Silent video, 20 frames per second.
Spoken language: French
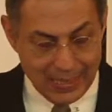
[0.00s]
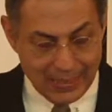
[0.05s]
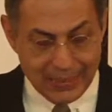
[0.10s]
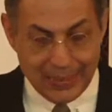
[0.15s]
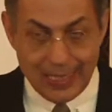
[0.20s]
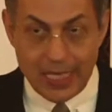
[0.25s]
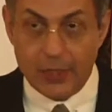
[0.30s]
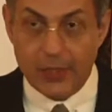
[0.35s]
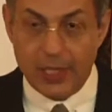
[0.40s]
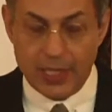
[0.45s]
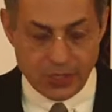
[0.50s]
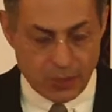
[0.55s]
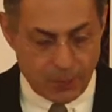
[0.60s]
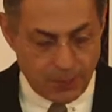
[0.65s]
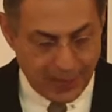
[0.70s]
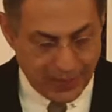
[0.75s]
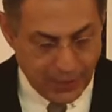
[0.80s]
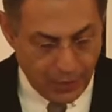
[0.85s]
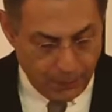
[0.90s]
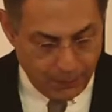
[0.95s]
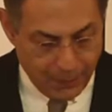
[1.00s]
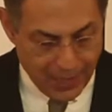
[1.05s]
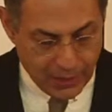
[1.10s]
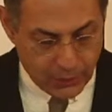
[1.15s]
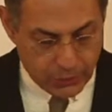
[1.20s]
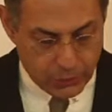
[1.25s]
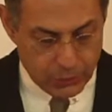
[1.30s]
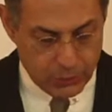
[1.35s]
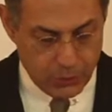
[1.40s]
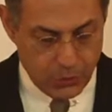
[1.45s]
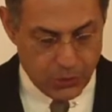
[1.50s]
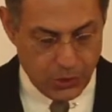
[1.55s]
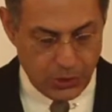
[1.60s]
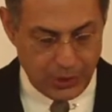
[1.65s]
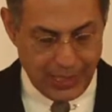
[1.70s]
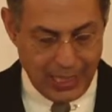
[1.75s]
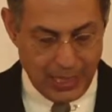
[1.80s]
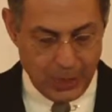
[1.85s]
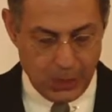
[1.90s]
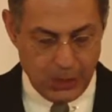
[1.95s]
Derrière ce brillant parcours se
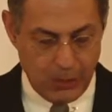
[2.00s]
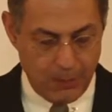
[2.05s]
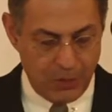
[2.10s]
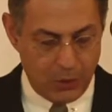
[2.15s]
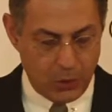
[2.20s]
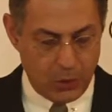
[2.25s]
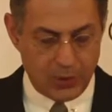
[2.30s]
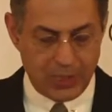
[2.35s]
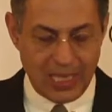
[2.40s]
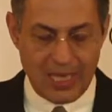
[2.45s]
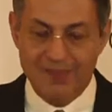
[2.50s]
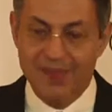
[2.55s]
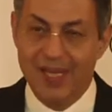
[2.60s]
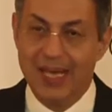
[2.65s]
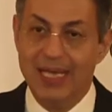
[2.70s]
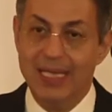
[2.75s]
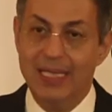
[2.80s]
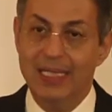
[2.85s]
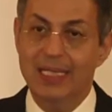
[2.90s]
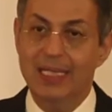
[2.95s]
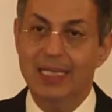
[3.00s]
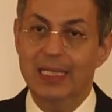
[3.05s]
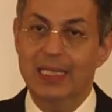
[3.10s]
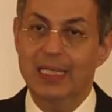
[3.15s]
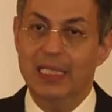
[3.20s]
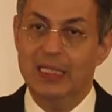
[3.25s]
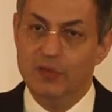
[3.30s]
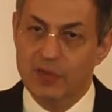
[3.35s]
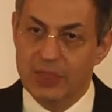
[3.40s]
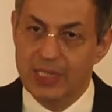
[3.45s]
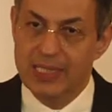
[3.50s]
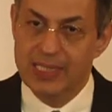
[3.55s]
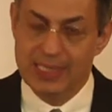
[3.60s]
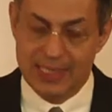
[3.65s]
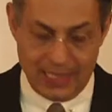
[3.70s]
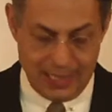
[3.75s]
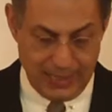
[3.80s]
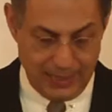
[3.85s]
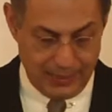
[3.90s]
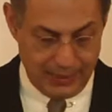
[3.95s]
cachent des méthodes de travail qui vous
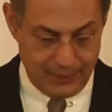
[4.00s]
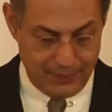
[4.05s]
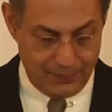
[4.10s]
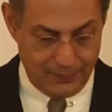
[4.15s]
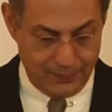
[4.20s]
distinguent.